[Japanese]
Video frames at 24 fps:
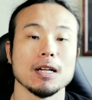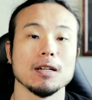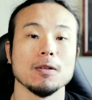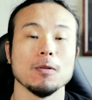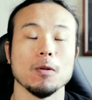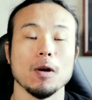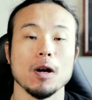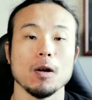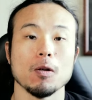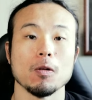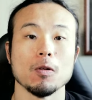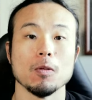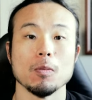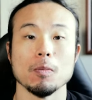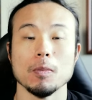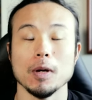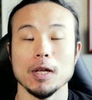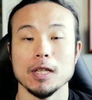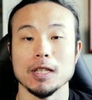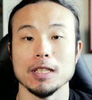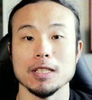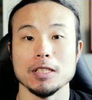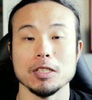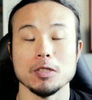ん、おはこん
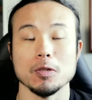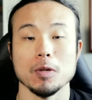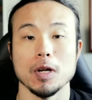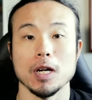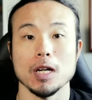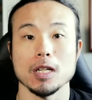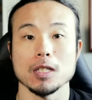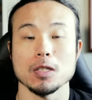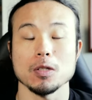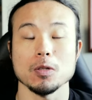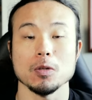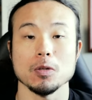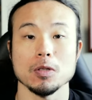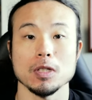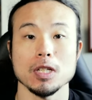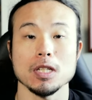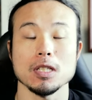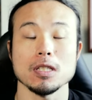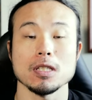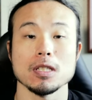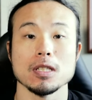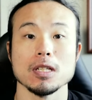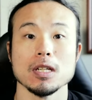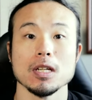ばんにちは、麻生
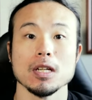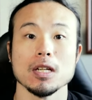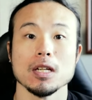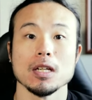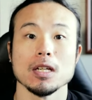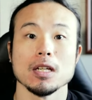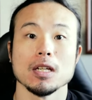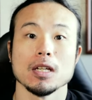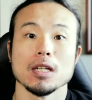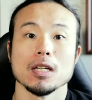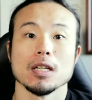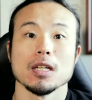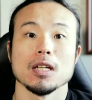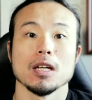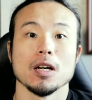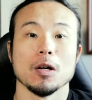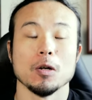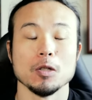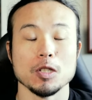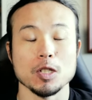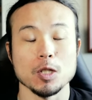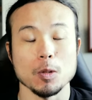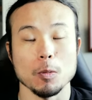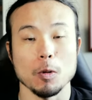です。
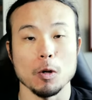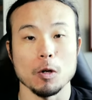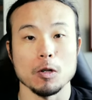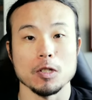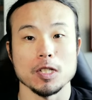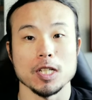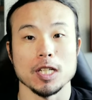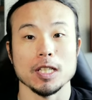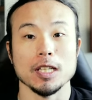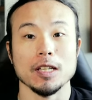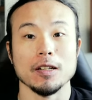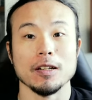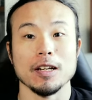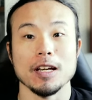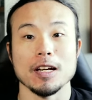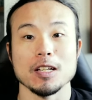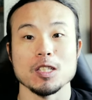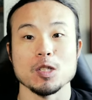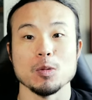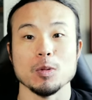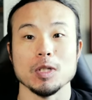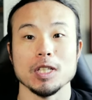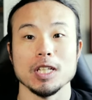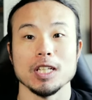本日もこのチャンネルに
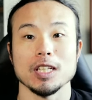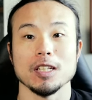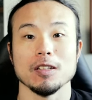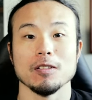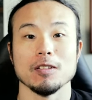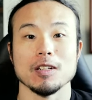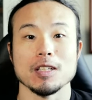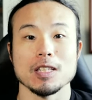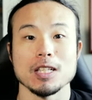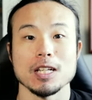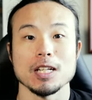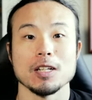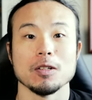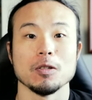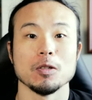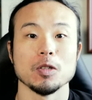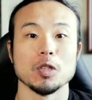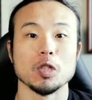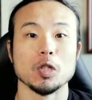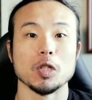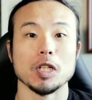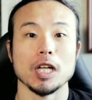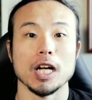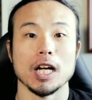遊びに来てくださり、本
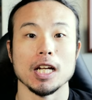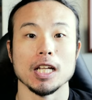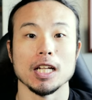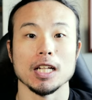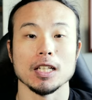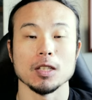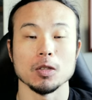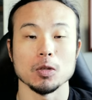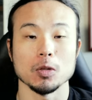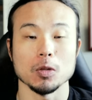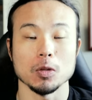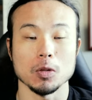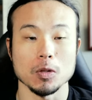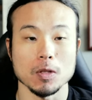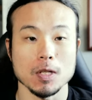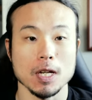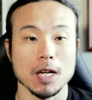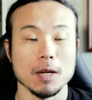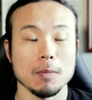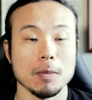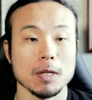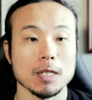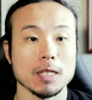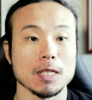当にありがとうご
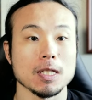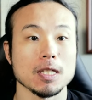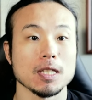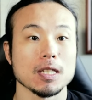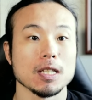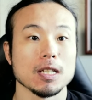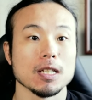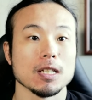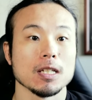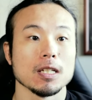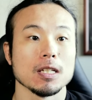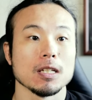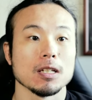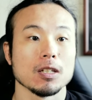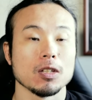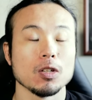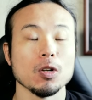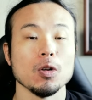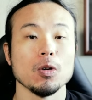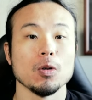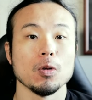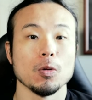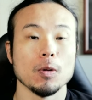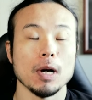ざいます。
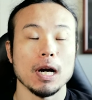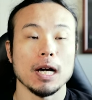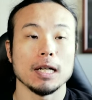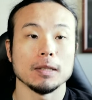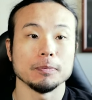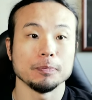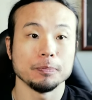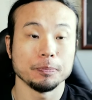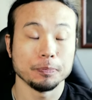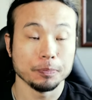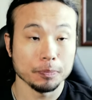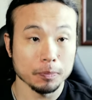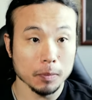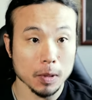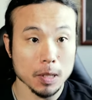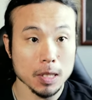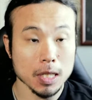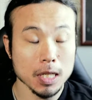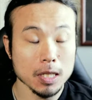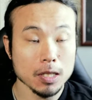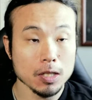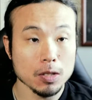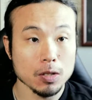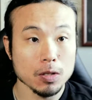今日は、
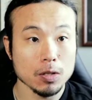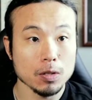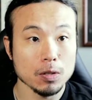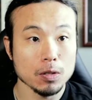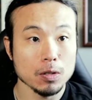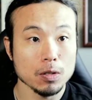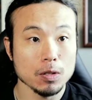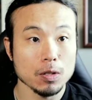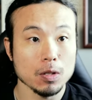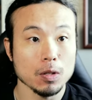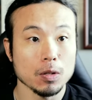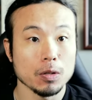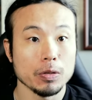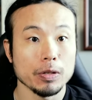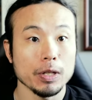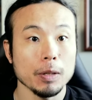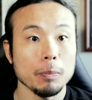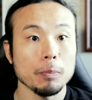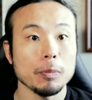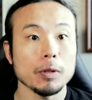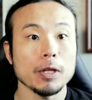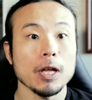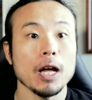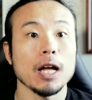先日、その
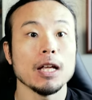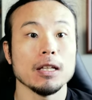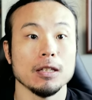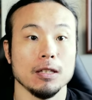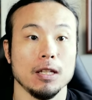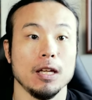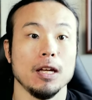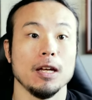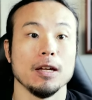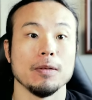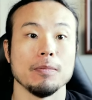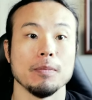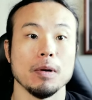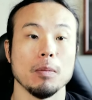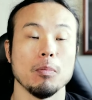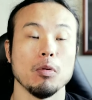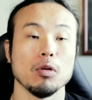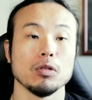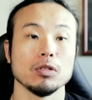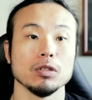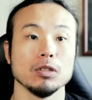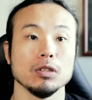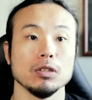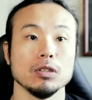フリップターンで、
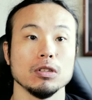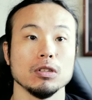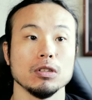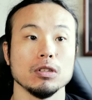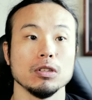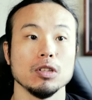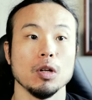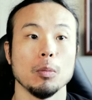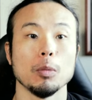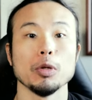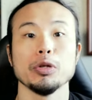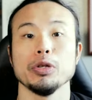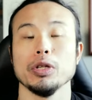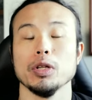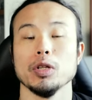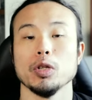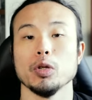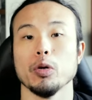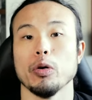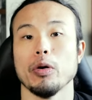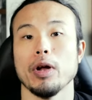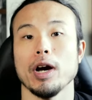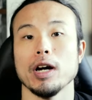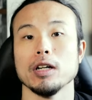僕の持ってる
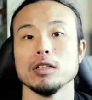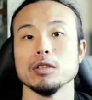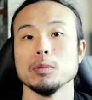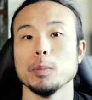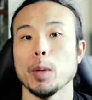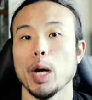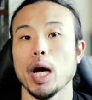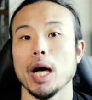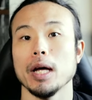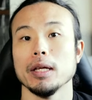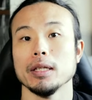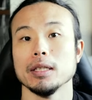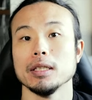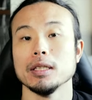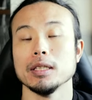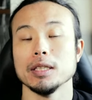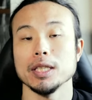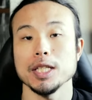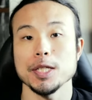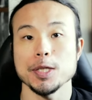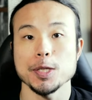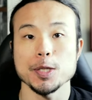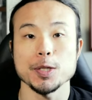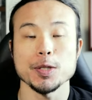トラウマ
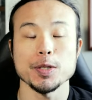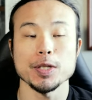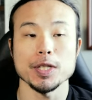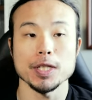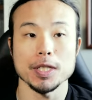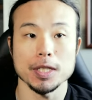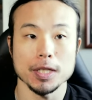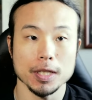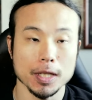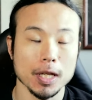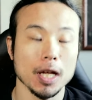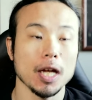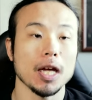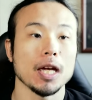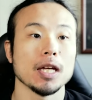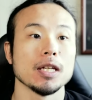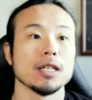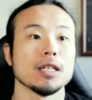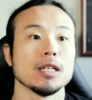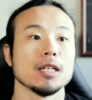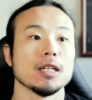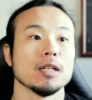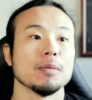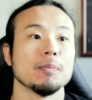について、
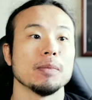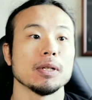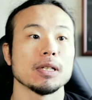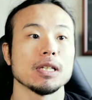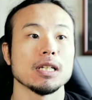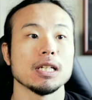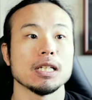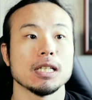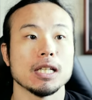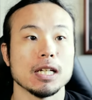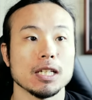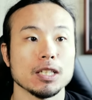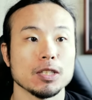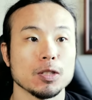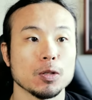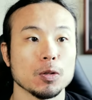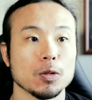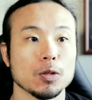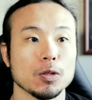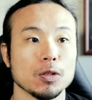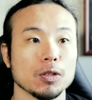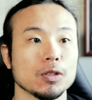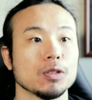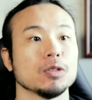聞きたい
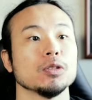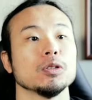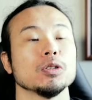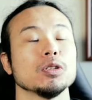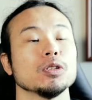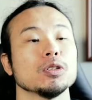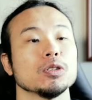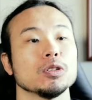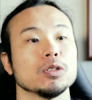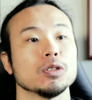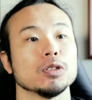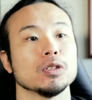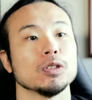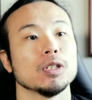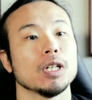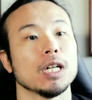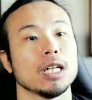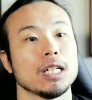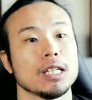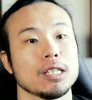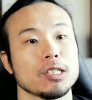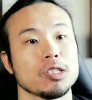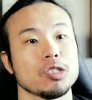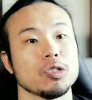人という
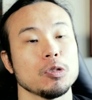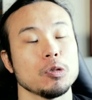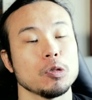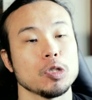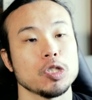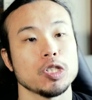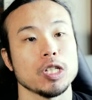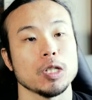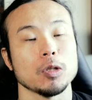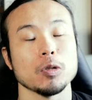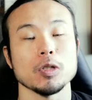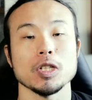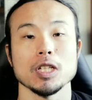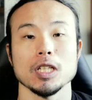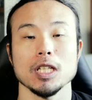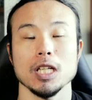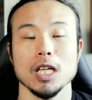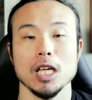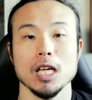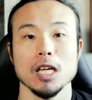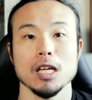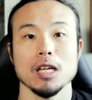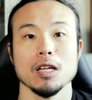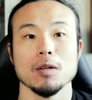話をしたとき
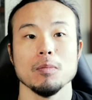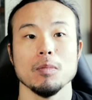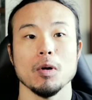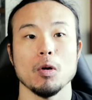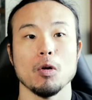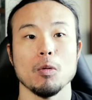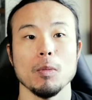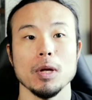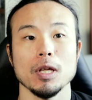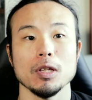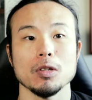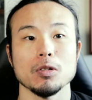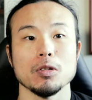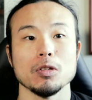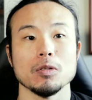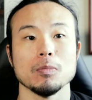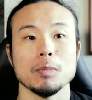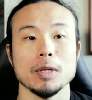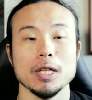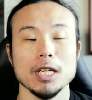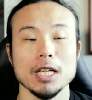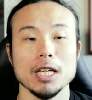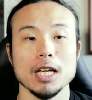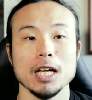に、コメント、
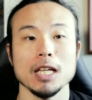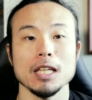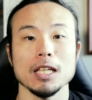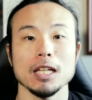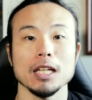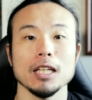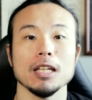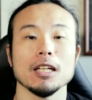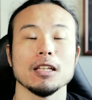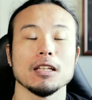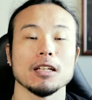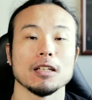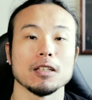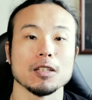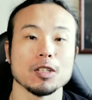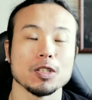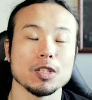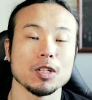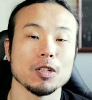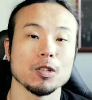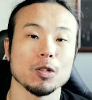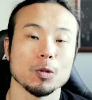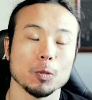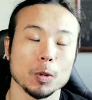一件だけだったんで
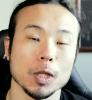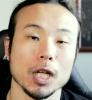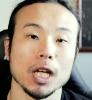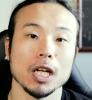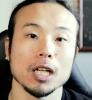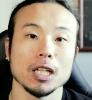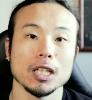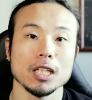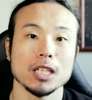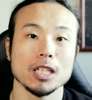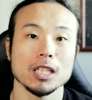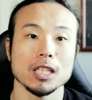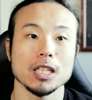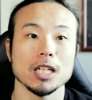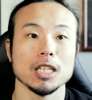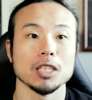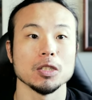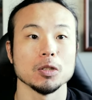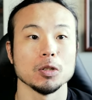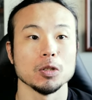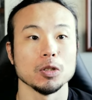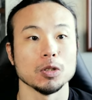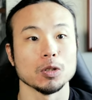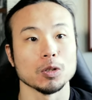すけれどもね、聞きたい
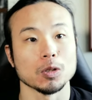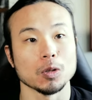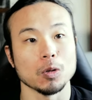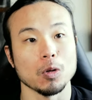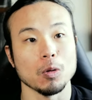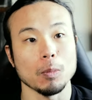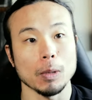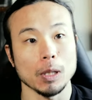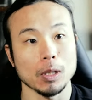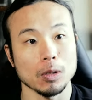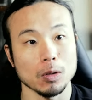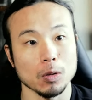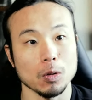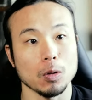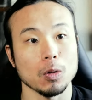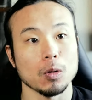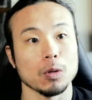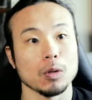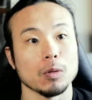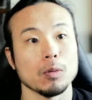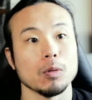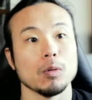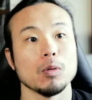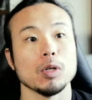という
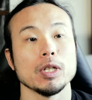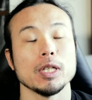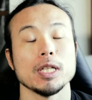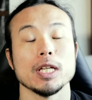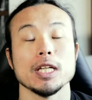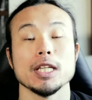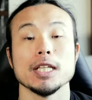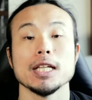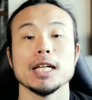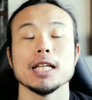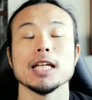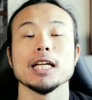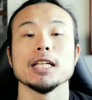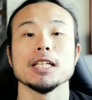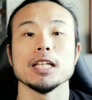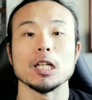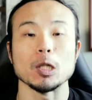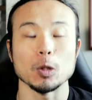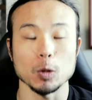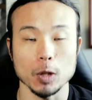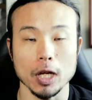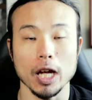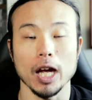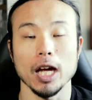コメントをいただいた
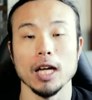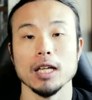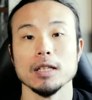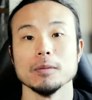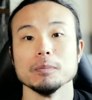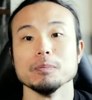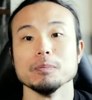ので、